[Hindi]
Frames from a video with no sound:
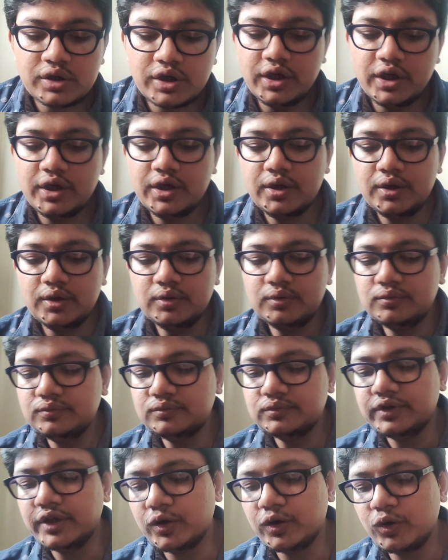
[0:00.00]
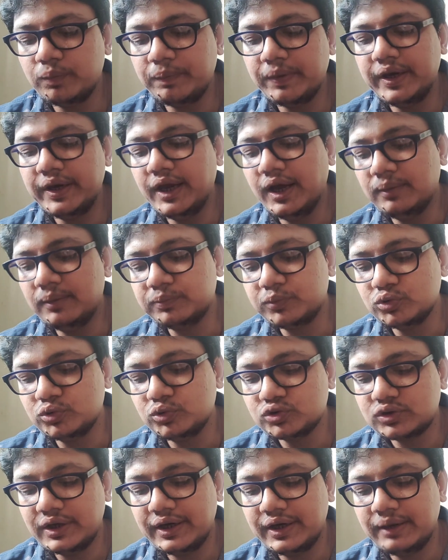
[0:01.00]
कि देखो पहले आपको
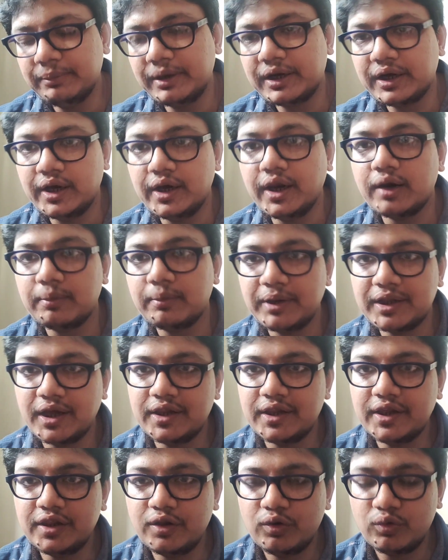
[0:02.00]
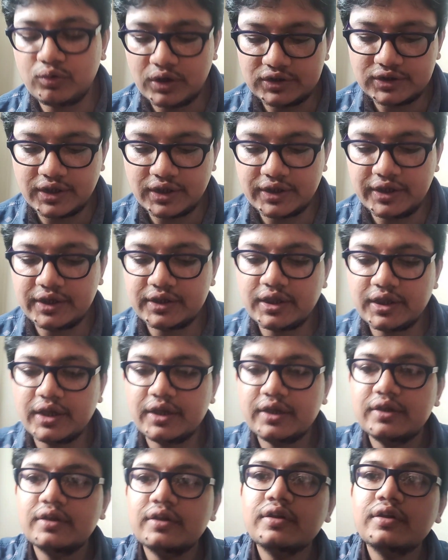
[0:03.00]
इसका ना मैं कलर बता देता हूँ कैसा दिखता
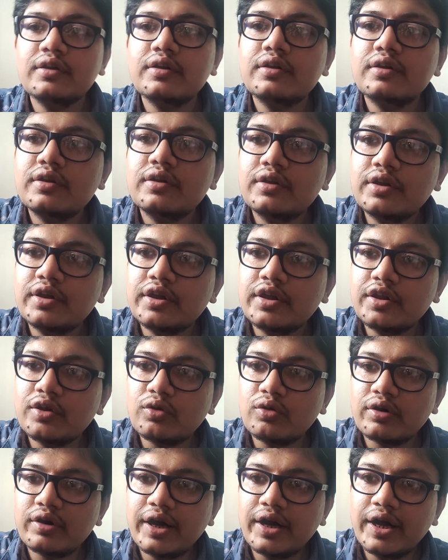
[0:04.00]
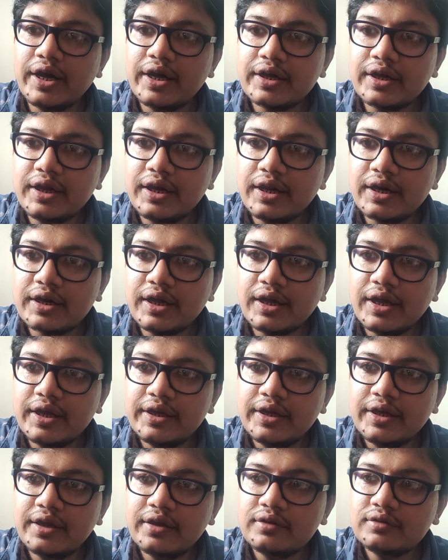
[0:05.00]
है देखो रेड कलर का
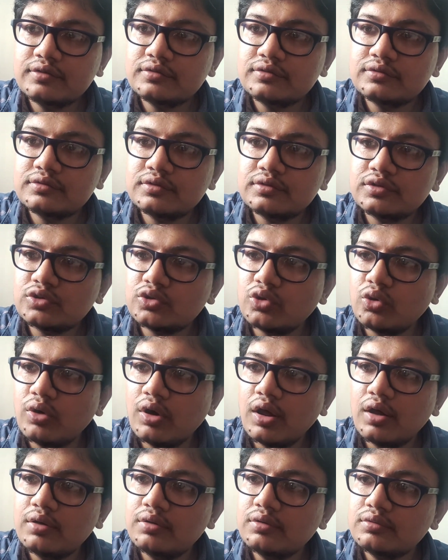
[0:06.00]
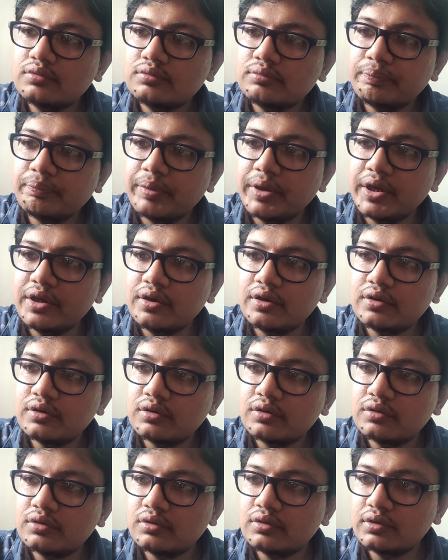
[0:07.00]
है ये थोड़ा
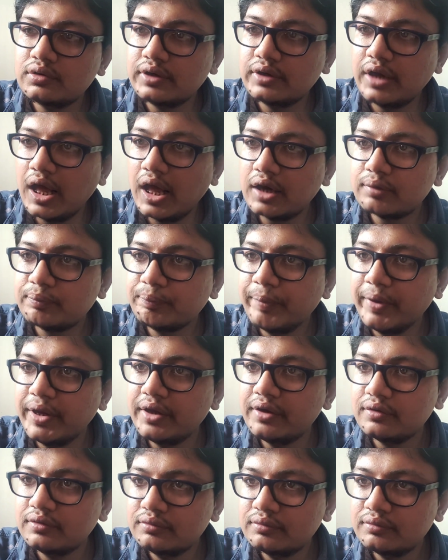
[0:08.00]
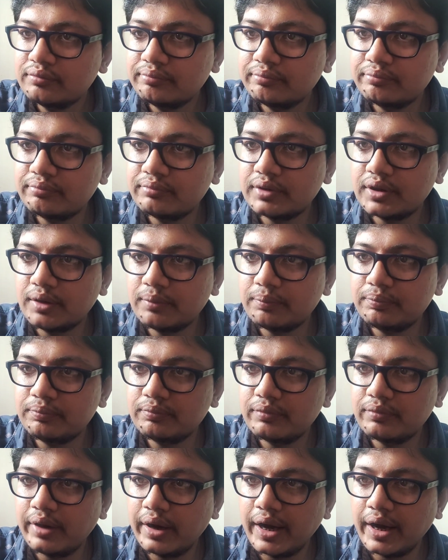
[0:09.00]
पिंक डार्क पिंक मतलब
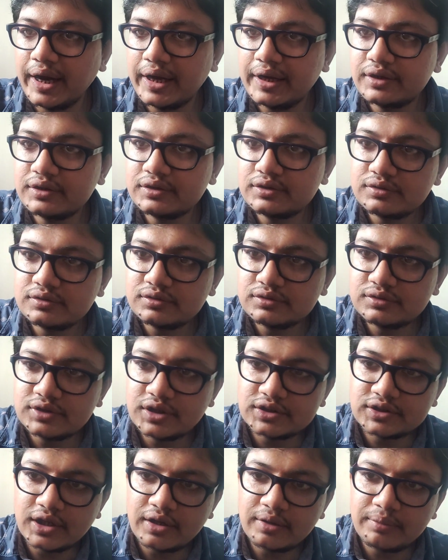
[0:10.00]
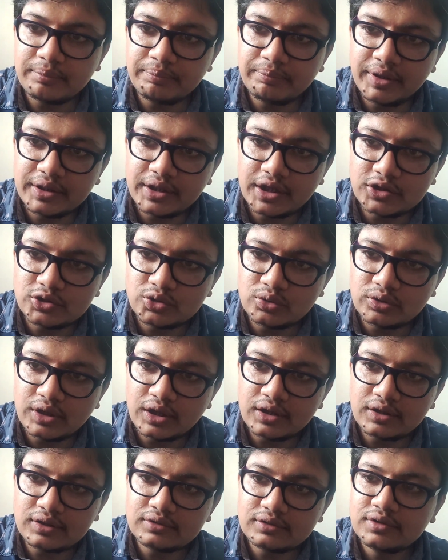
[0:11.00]
रेड जैसा मिलता
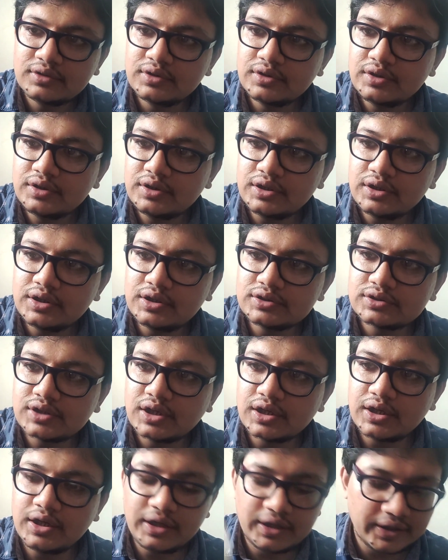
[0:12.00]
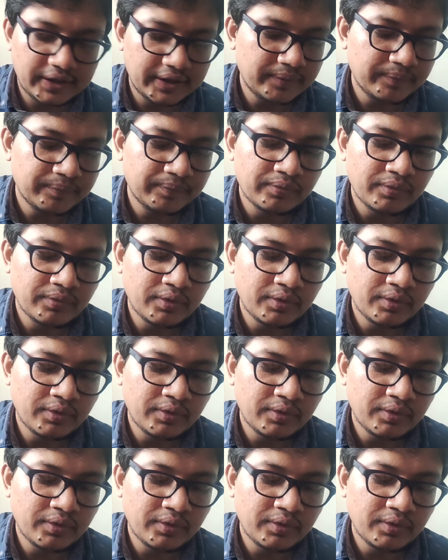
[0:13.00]
जुलता इसका कलर है